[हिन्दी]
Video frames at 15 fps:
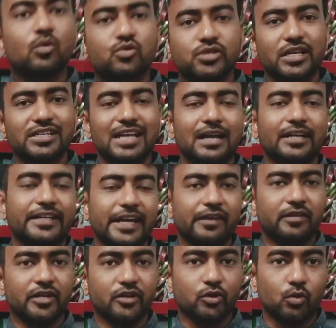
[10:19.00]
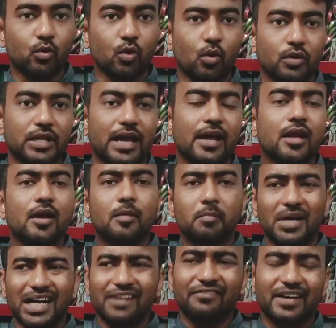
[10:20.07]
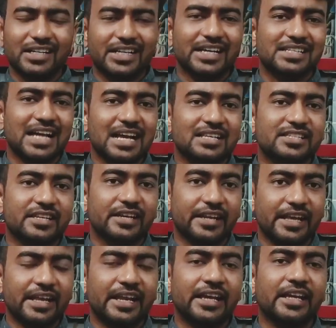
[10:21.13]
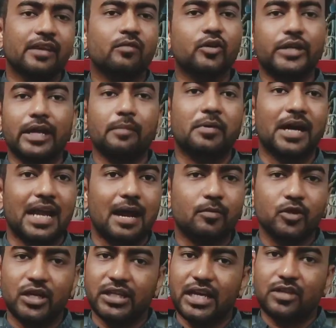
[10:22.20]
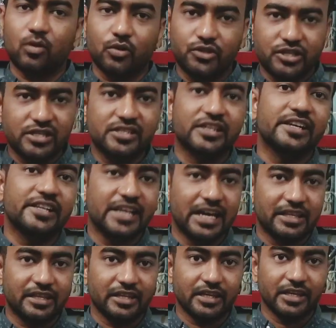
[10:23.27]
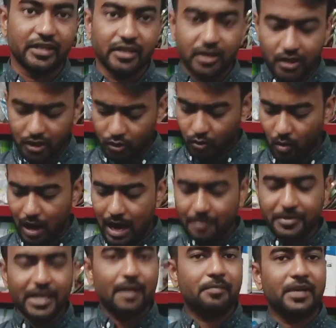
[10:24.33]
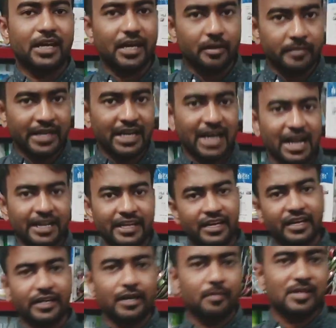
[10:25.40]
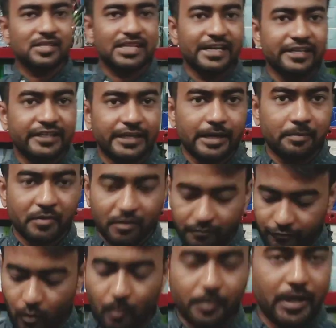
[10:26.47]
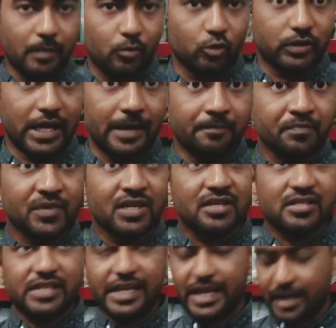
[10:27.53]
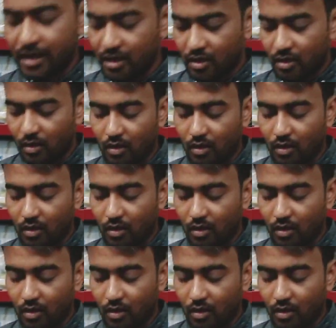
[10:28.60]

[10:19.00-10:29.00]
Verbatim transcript: है उसके साथ टेप इंक्लूड होता है मगर वक्त के साथ रे रे के वो टेप खराब हो जाता है और चीज गिर जाती है तो आप ये अपने घर में लगा के रखें डबल साइड टेप फोम टेप होता है सही है